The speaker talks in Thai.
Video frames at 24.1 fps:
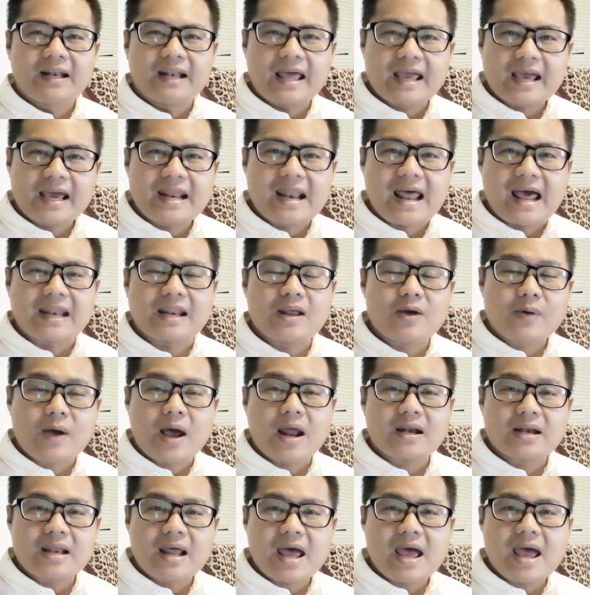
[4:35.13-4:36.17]
ในขณะเดียว
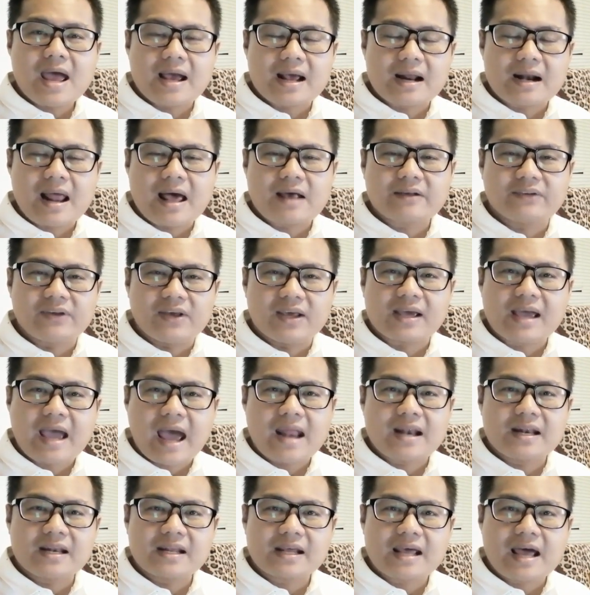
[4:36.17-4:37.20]
กันถ้า ราศี
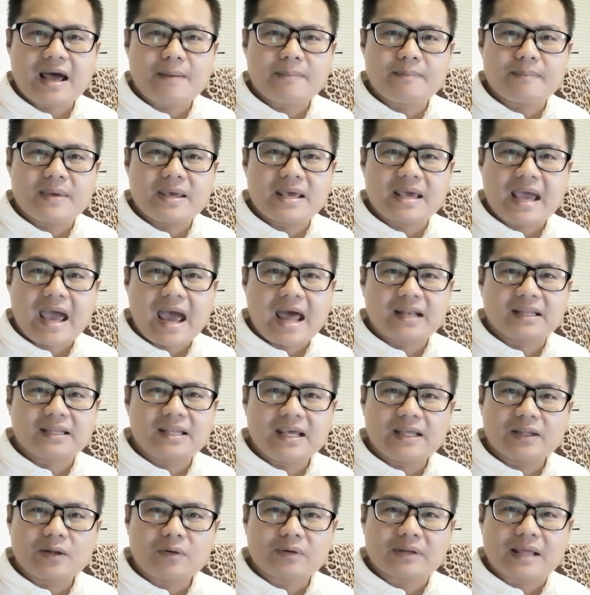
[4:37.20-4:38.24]
กันนะครับ มีงาน
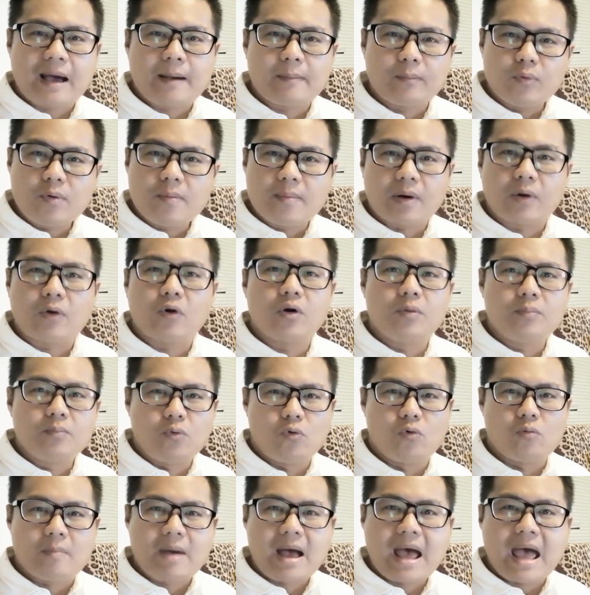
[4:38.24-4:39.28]
ที่ต้องทำร่วมกับคนห
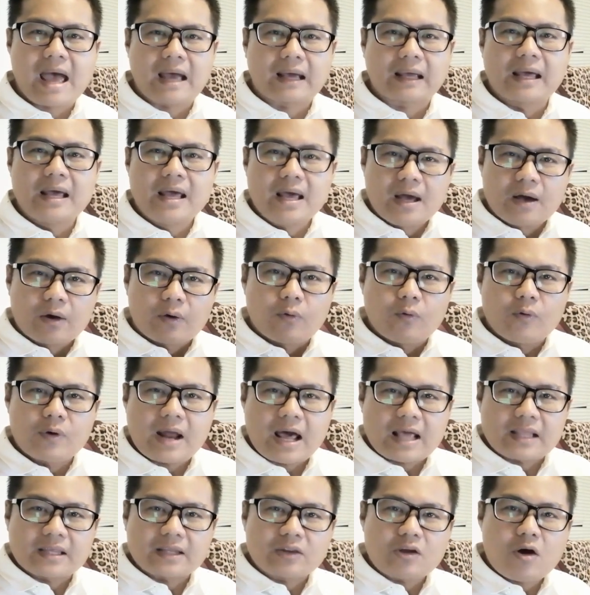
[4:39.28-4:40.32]
มู่มาก คุณ
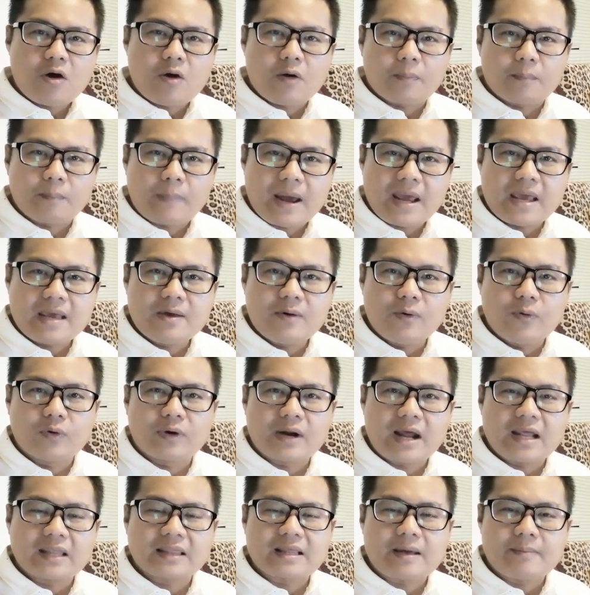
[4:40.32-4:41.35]
อาจจะต้องไปอยู่
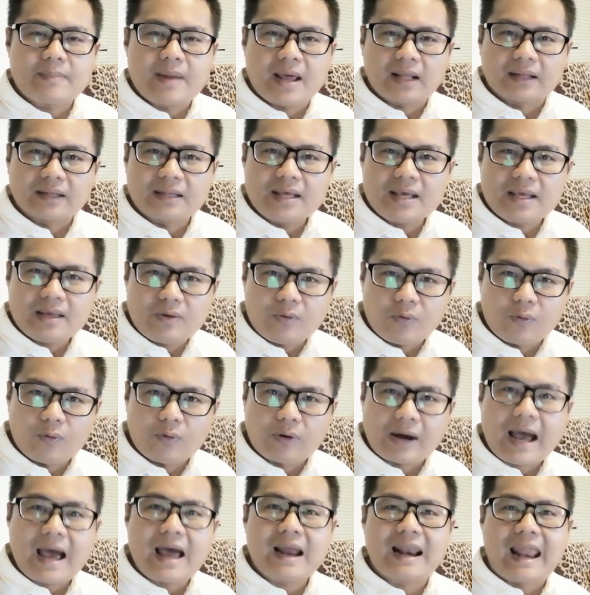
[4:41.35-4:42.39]
ในตำแหน่งที่อยู่
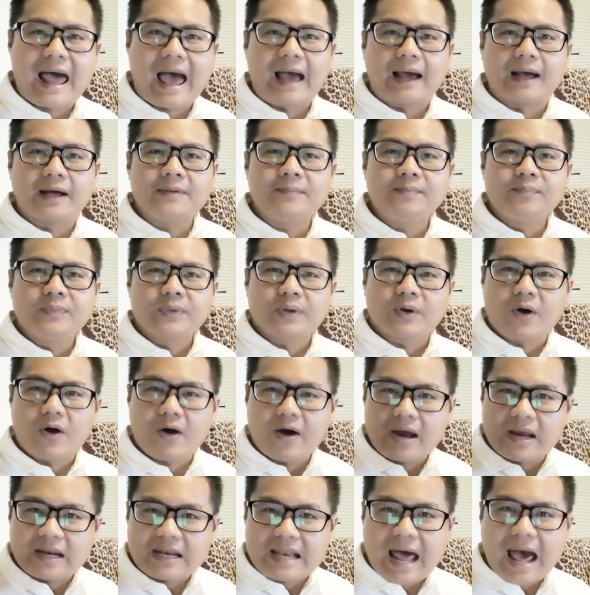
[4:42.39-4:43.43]
ข้างหลัง ค
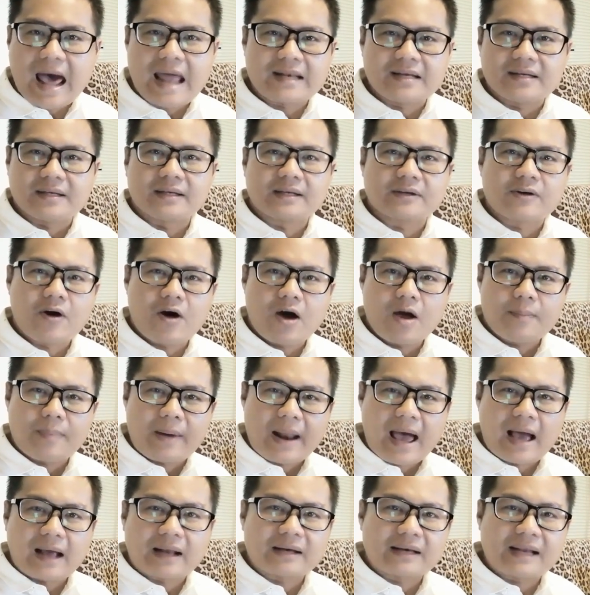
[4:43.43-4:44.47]
อยดันคอยผ
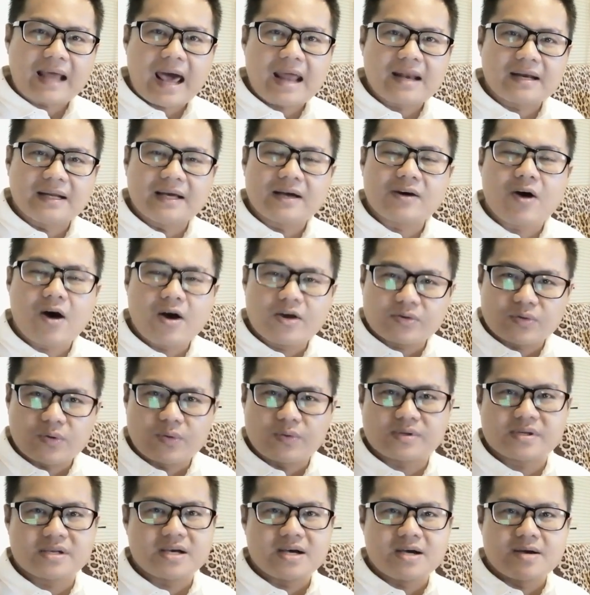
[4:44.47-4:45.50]
ลักดันหรือคอยส่
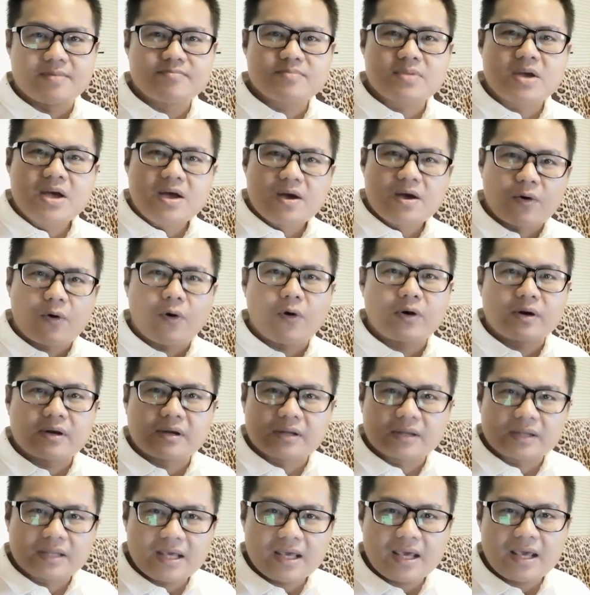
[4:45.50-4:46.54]
งเสริมคน
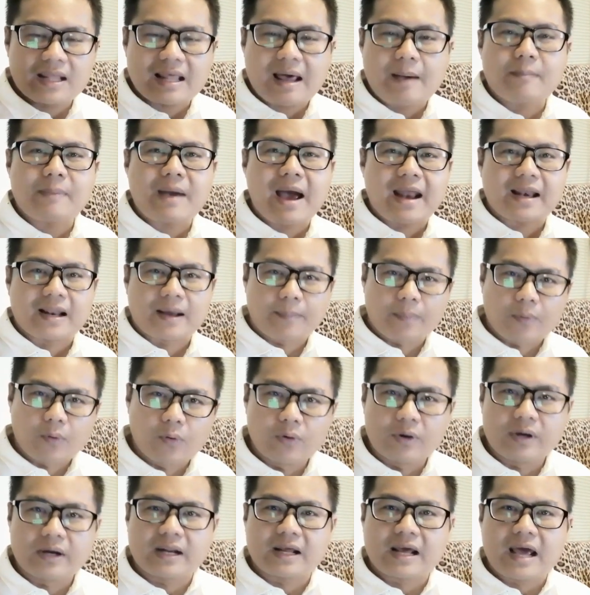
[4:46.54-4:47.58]
ที่ทำงานกับ
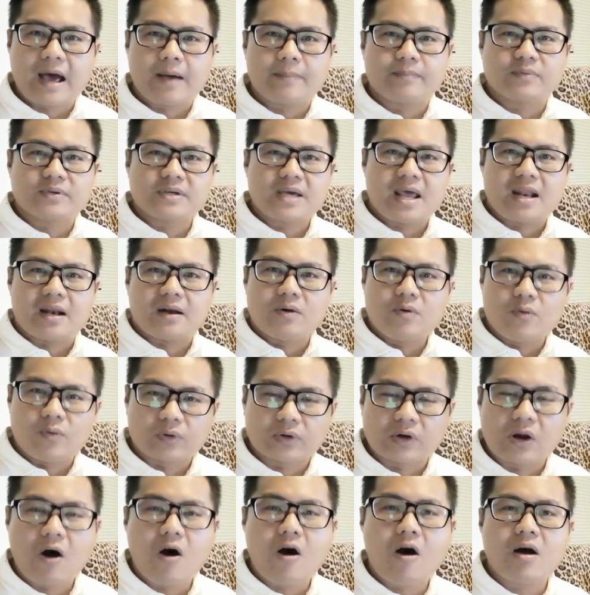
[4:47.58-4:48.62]
คุณนะครับ เช่นลู
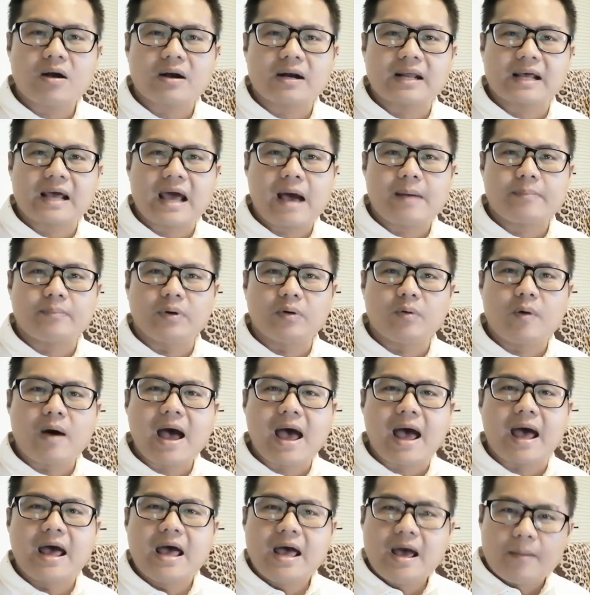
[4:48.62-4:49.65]
กน้องนะครับ หรือ
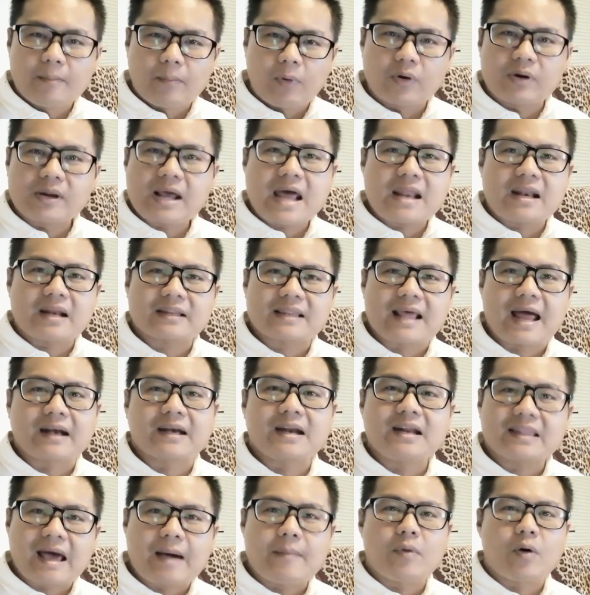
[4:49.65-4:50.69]
ว่าผลงานต่า
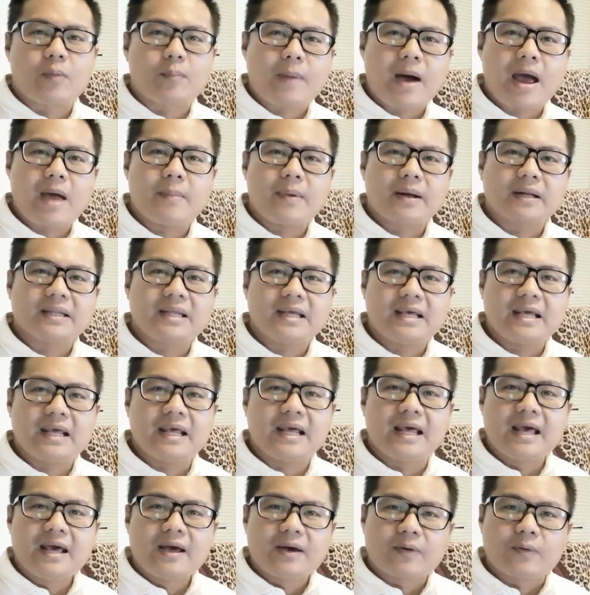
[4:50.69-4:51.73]
งๆ ที่ทำออกไปบางที
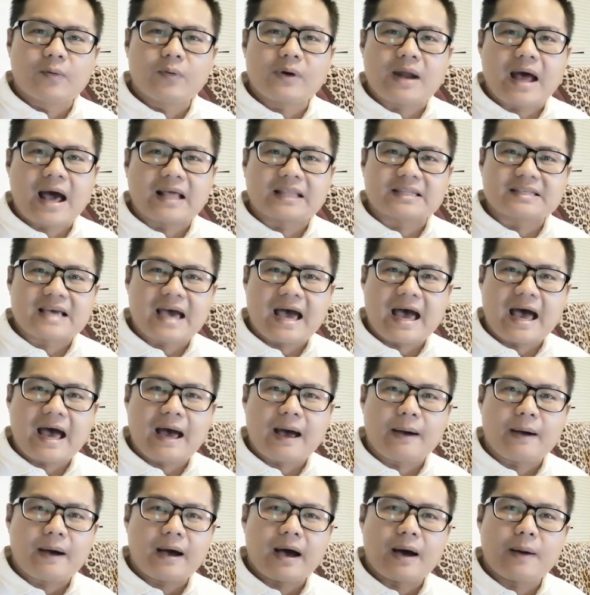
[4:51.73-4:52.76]
คุณอาจจะ
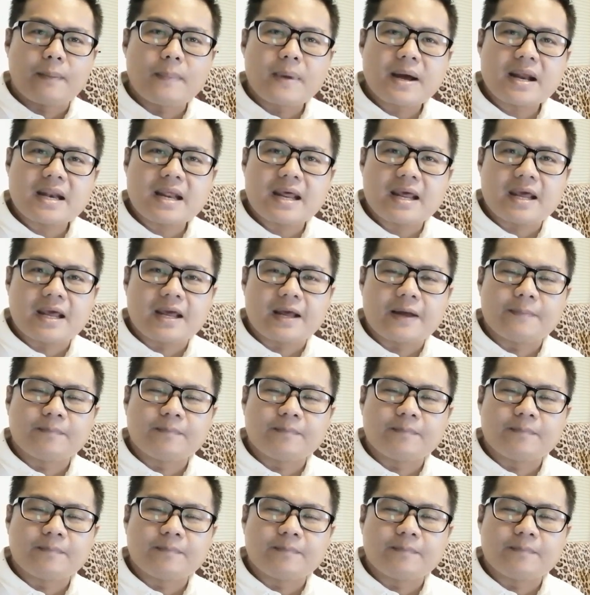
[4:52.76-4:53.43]
ไม่ได้